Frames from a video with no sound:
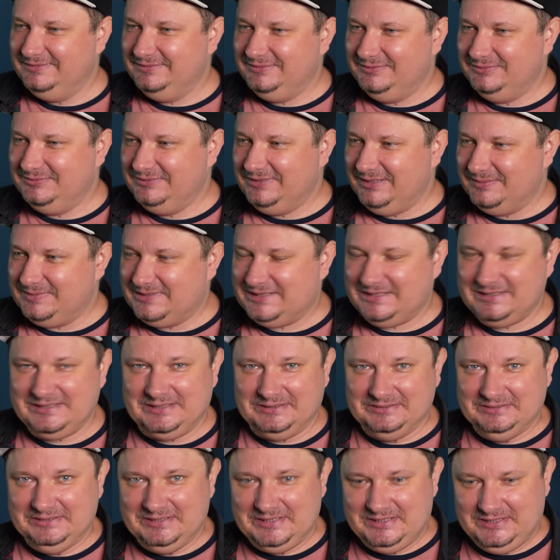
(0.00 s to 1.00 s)
ну, я бы
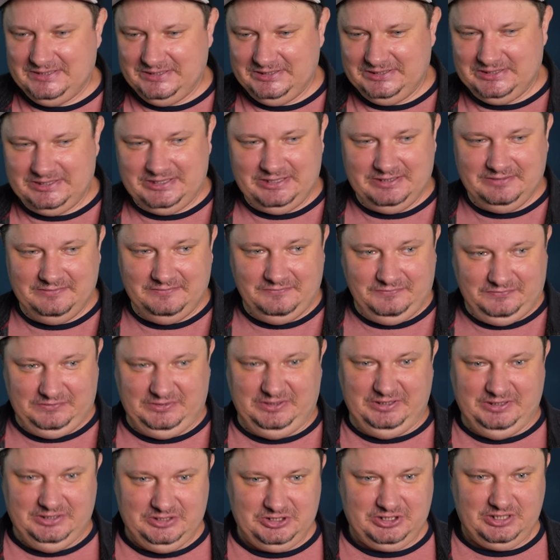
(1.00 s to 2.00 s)
сказал, не стычки, а
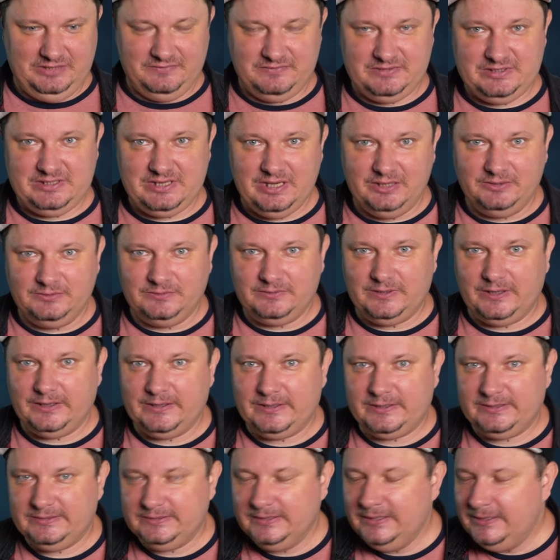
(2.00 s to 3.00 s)
втычки в стену
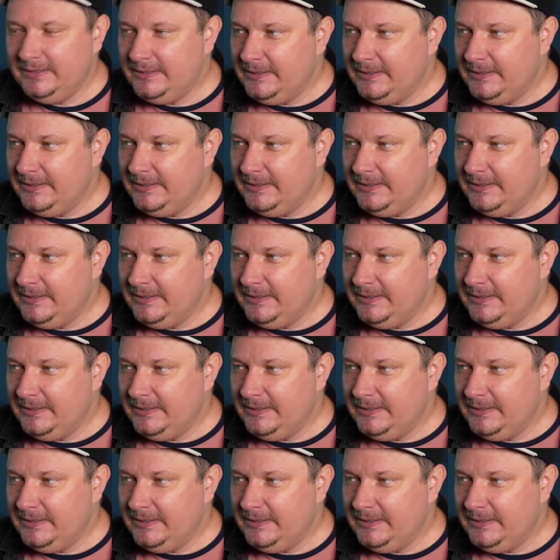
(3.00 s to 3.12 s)
нахрен,